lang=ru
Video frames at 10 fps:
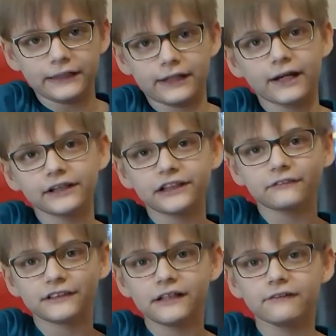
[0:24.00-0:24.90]
И я
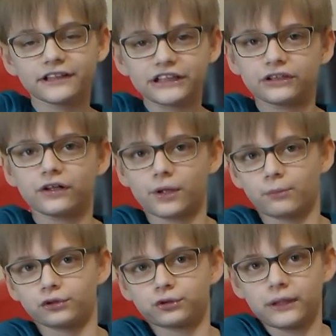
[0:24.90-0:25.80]
решил сделать из нее
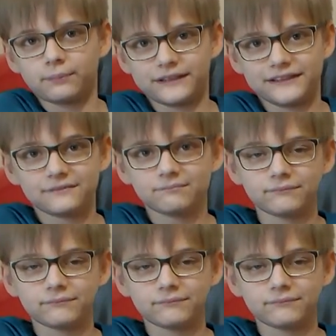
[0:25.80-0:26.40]
кормушку для птиц.